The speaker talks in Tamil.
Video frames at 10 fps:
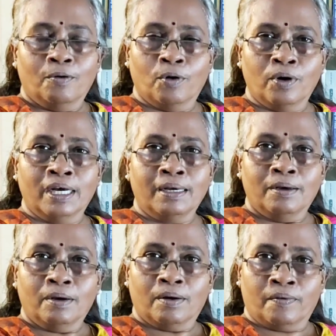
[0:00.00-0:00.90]
உங்கள்
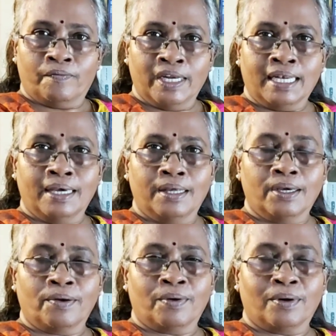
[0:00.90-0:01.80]
வீட்டில்
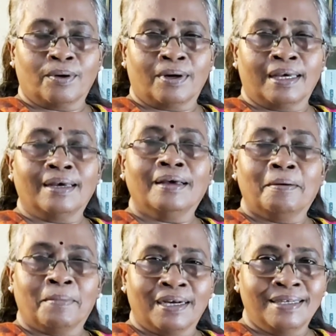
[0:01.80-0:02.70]
இருக்கிறவங்களோட
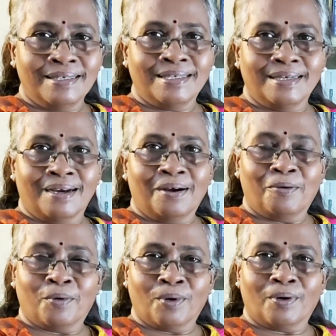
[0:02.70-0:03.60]
மகிழ்ச்சியாக
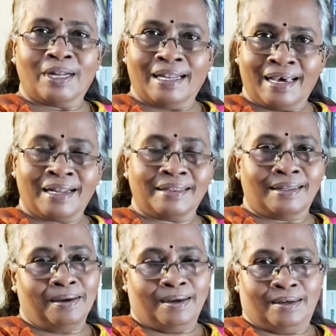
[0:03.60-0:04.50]
உங்களோட
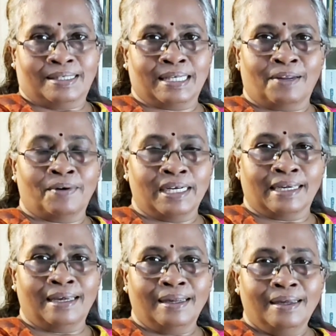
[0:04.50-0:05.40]
நேரத்தை செலவழிங்க